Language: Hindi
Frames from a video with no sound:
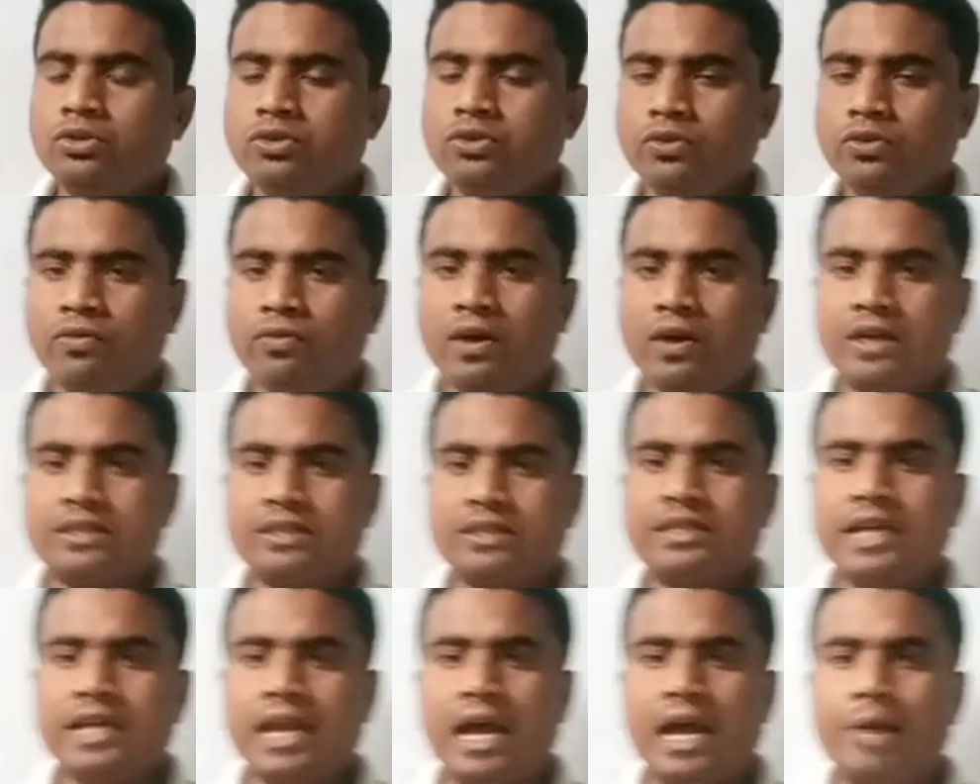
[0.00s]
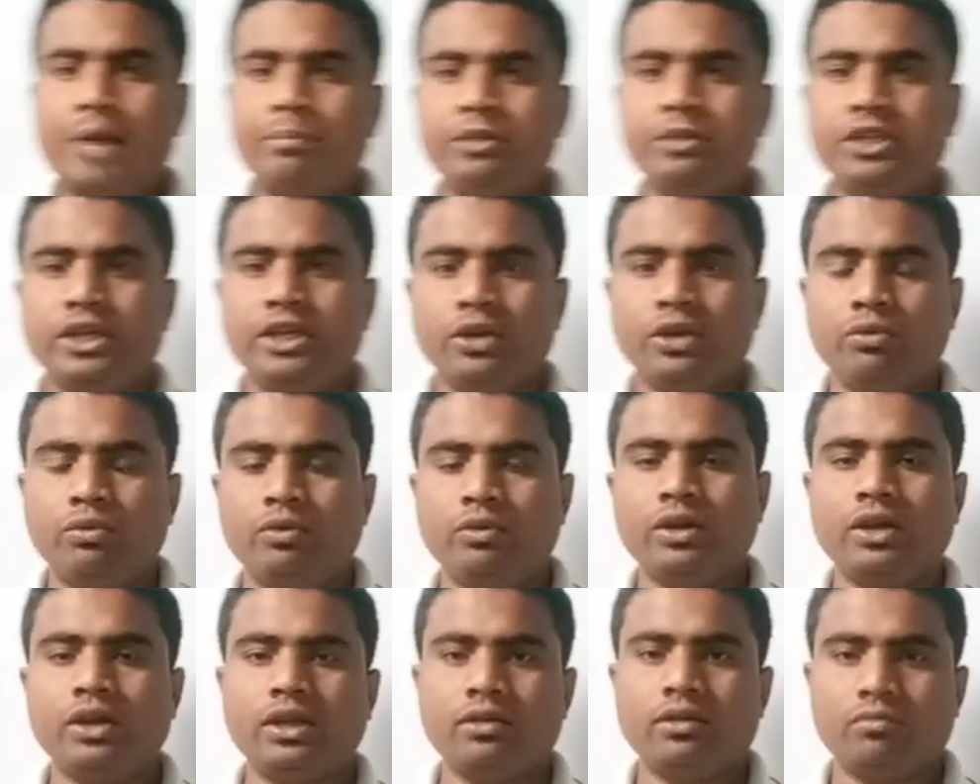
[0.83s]
जो फंक्शन आप दिए
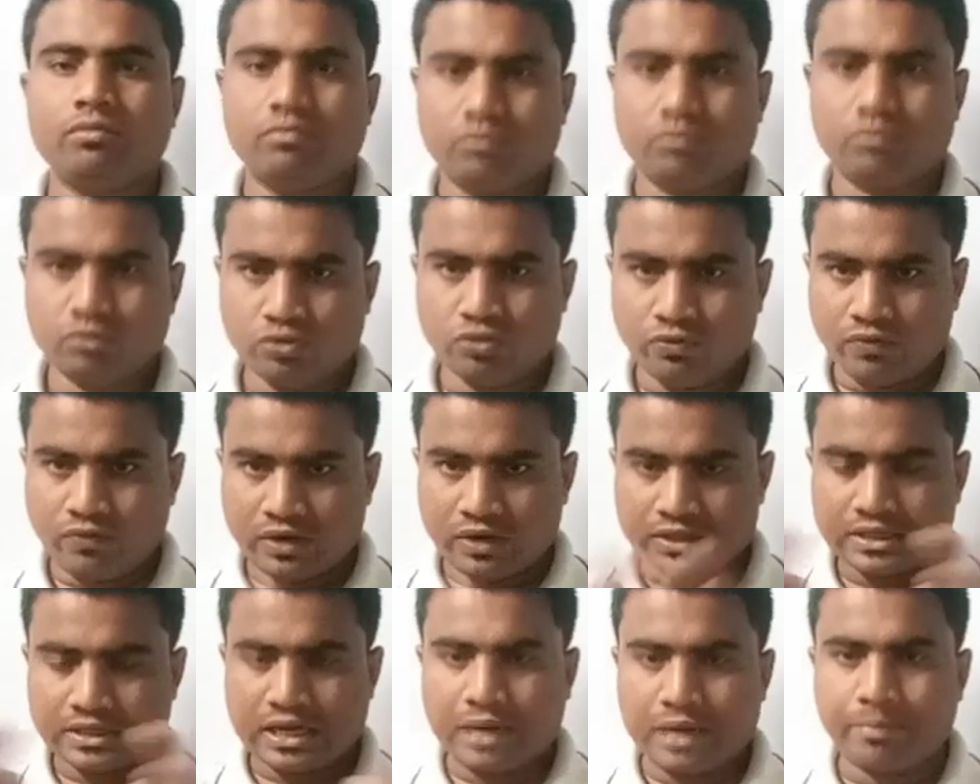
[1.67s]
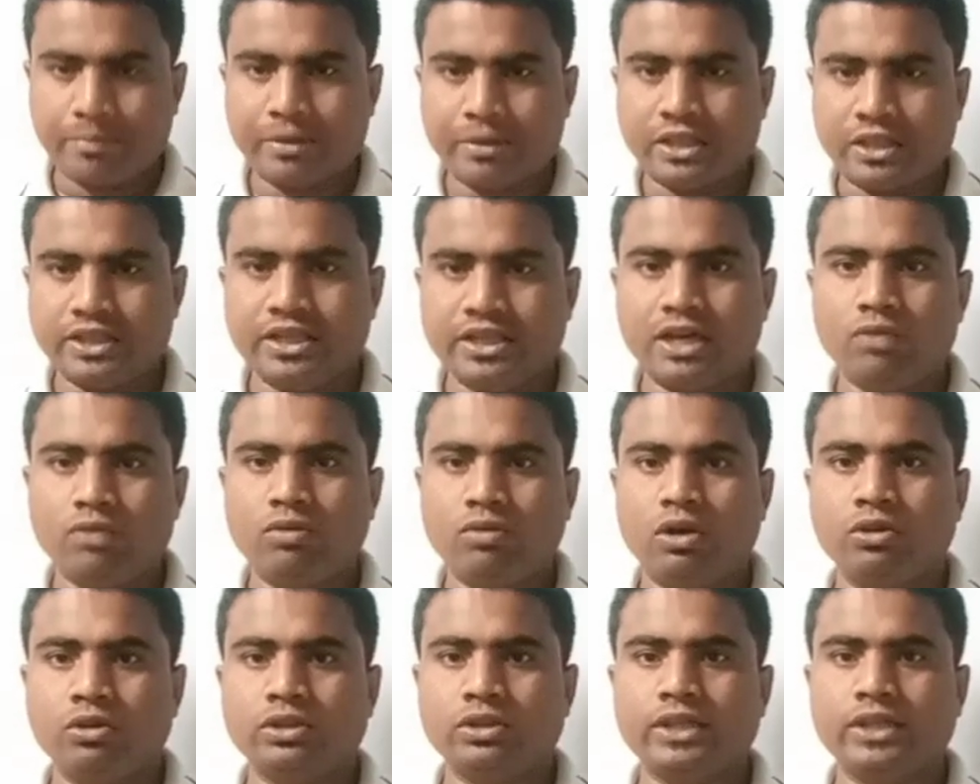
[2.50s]
हुए जो फंक्शन आपका दिया
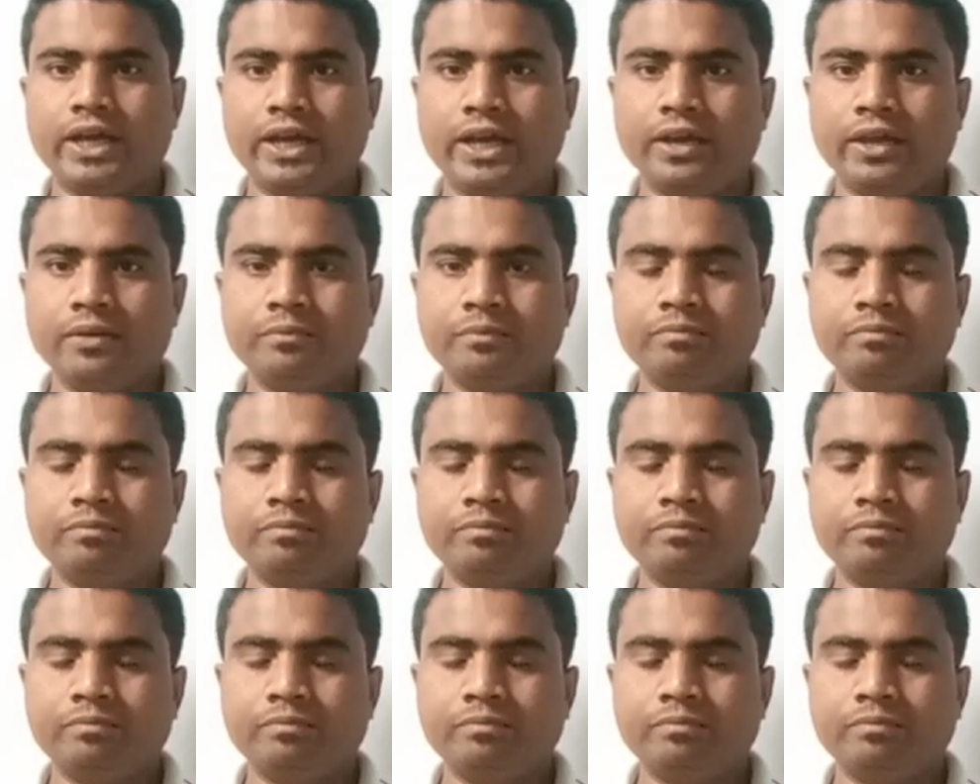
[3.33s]
हुआ होता है